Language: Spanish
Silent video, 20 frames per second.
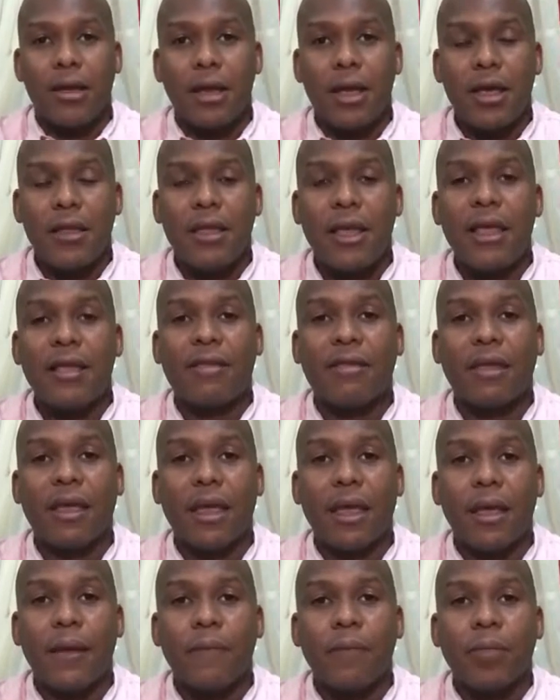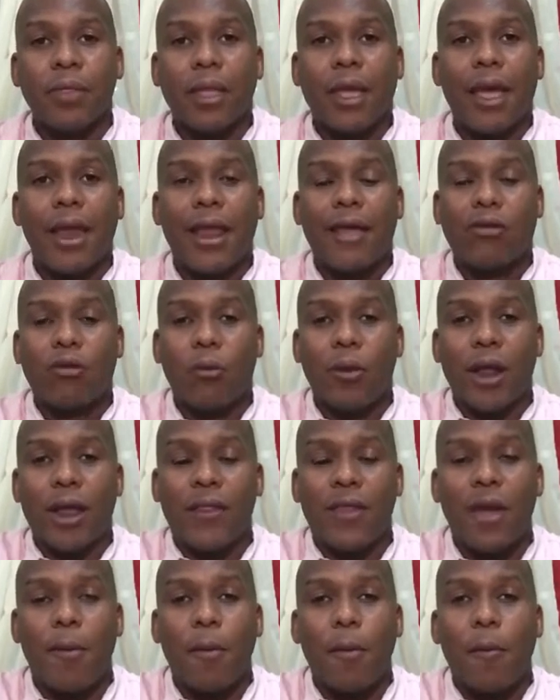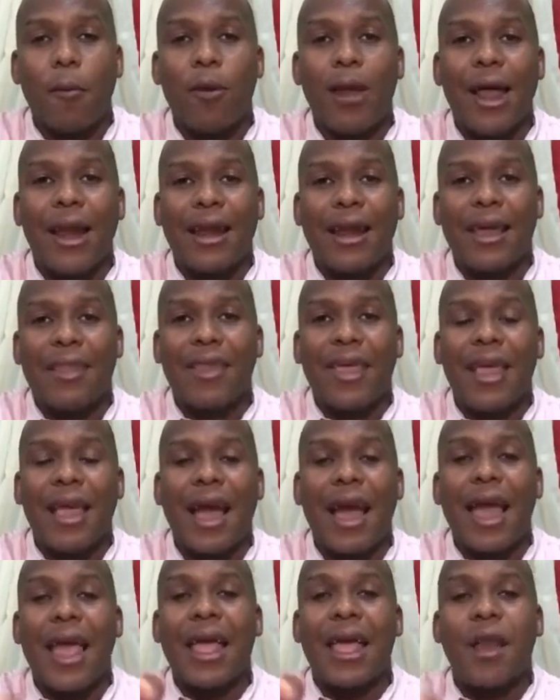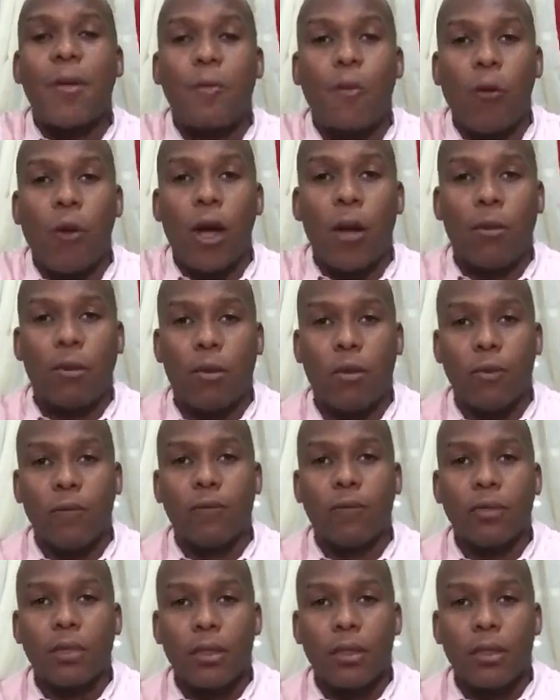y dice que la soberanía popular radica en el pueblo